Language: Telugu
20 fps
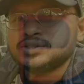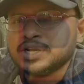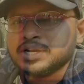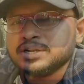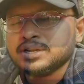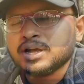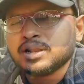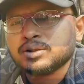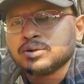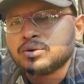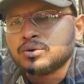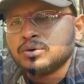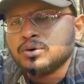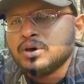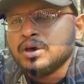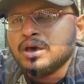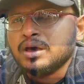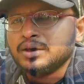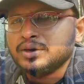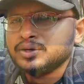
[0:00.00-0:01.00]
చైనాలో
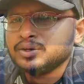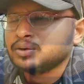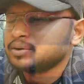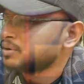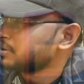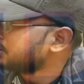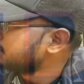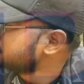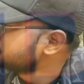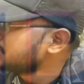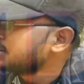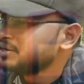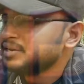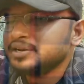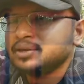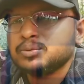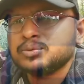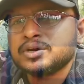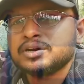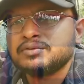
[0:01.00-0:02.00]
ఈ యొక్క రెడ్
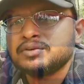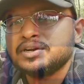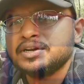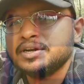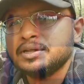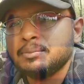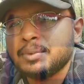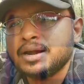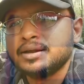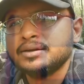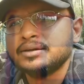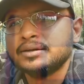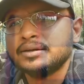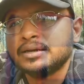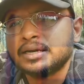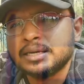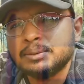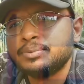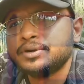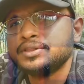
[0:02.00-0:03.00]
కు ఉన్నటువంటి డిమాండ్
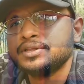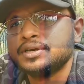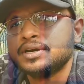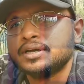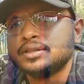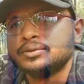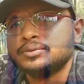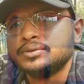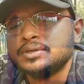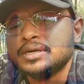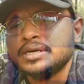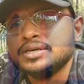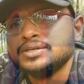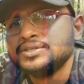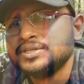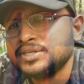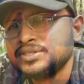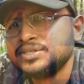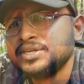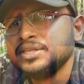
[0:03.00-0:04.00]
ఇప్పటిది కాదు
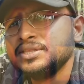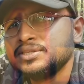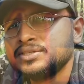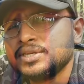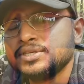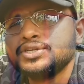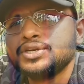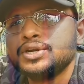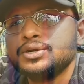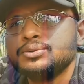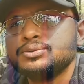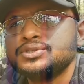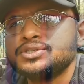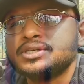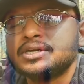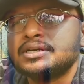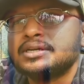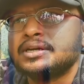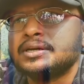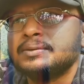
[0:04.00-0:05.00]
సిక్స్టీన్త్ సెంచరీ నుంచి
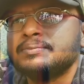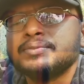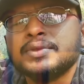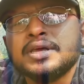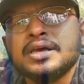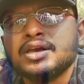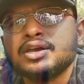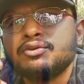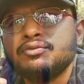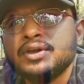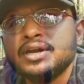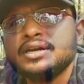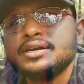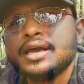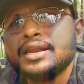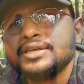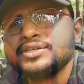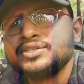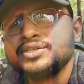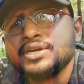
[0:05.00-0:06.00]
అంటే క్వీన్
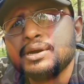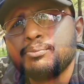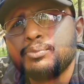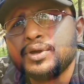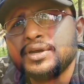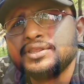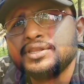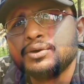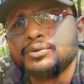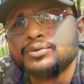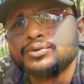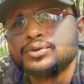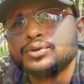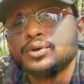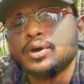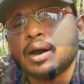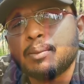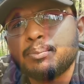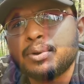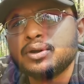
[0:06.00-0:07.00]
డైనెస్టీ ఎప్పుడైతే ఉందో
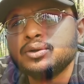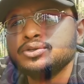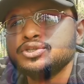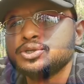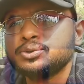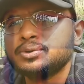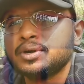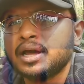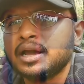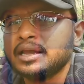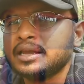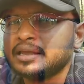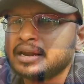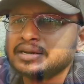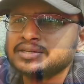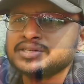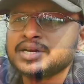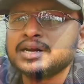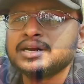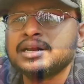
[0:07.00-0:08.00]
అప్పటి నుంచి కూడా ఈ
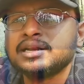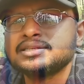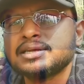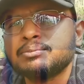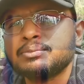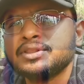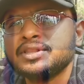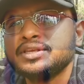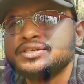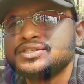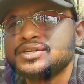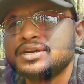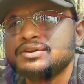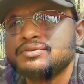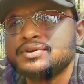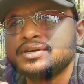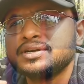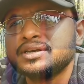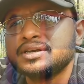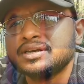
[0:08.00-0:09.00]
రెడ్ కి
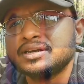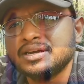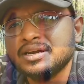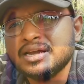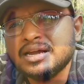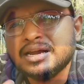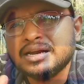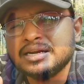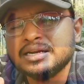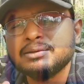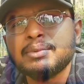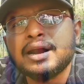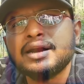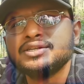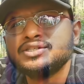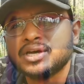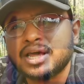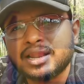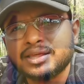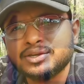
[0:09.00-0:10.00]
సంబంధించినటువంటి
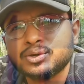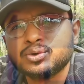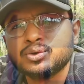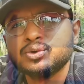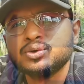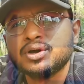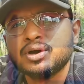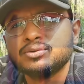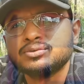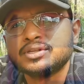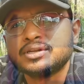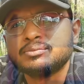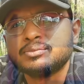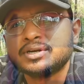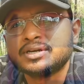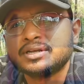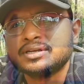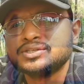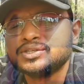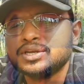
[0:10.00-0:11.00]
డిమాండ్ చాలా ఎక్కువగా
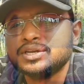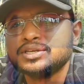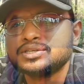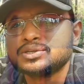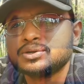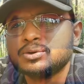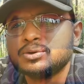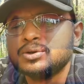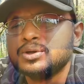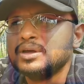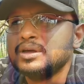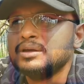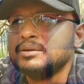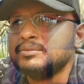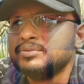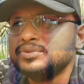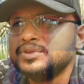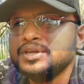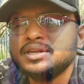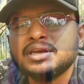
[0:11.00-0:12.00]
ఉందన్నమాట చైనీస్లో
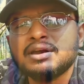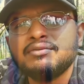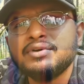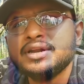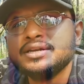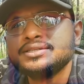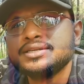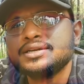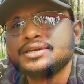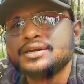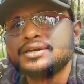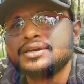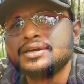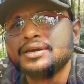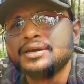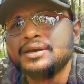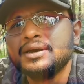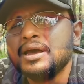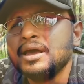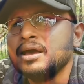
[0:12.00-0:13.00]
దీనికి ఎవిడెన్స్
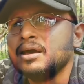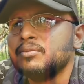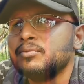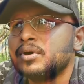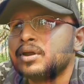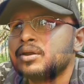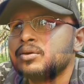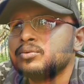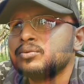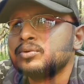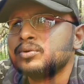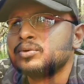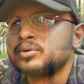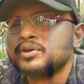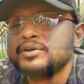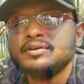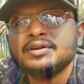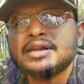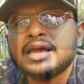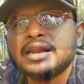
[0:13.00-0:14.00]
ఏంటంటే మనం
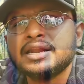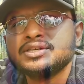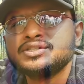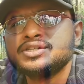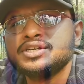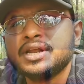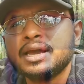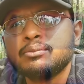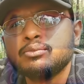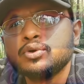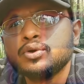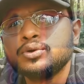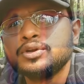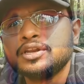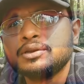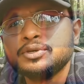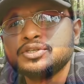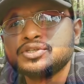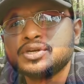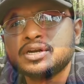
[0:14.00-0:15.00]
కింగ్ డైనెస్టీ టైంలో
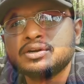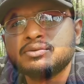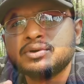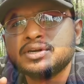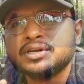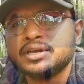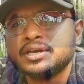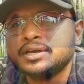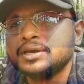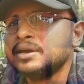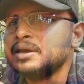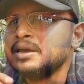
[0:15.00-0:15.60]
నిర్మించినటువంటి